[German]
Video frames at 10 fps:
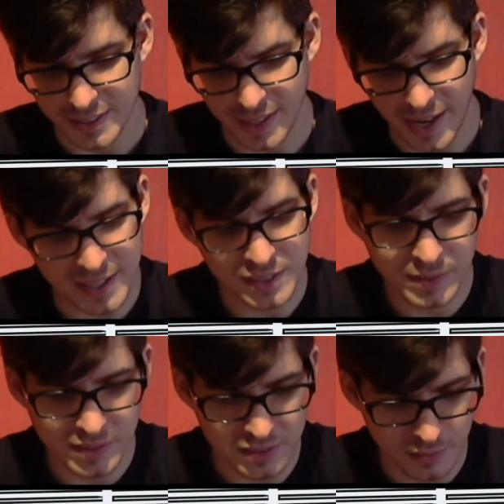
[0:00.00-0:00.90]
Na, ich will
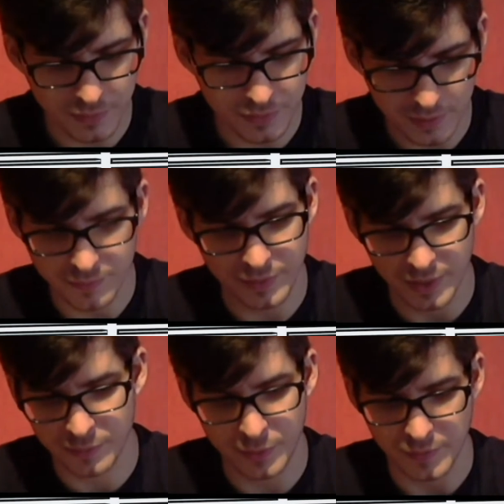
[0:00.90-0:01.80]
nicht so viel
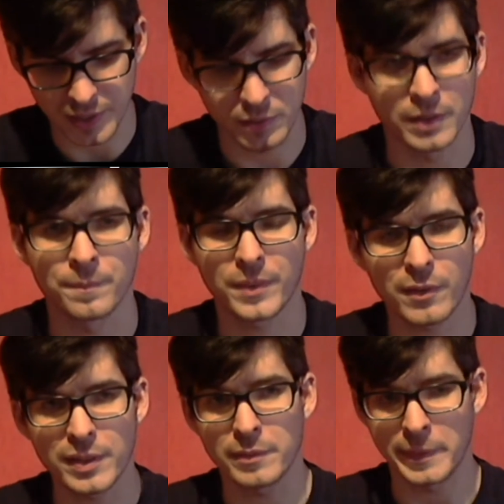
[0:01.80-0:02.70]
mehr vorneweg hören.
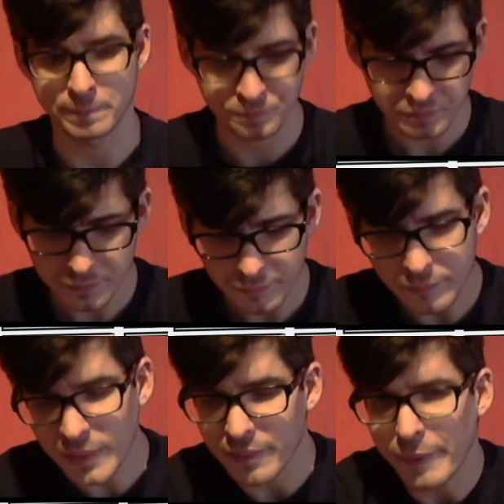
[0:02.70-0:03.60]
Auf jeden Fall.
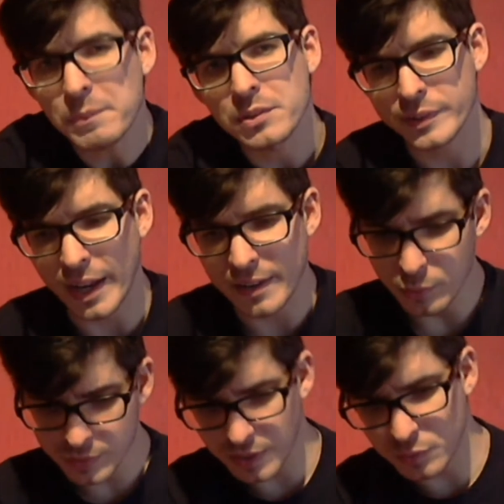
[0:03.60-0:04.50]
Wir haben einen totalen
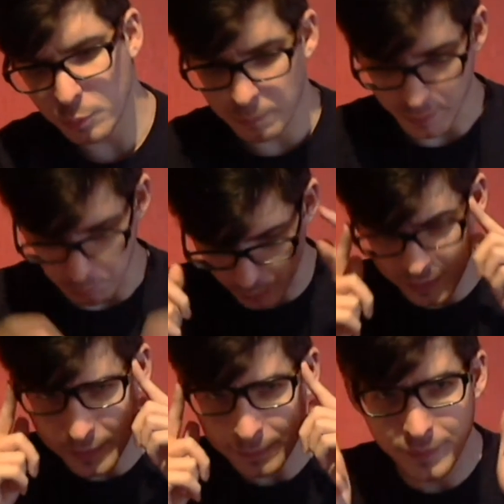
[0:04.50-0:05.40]
Loser-Typen mit
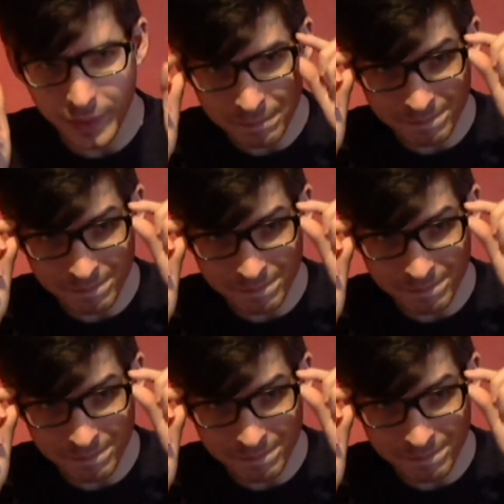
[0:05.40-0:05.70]
Brille, ne?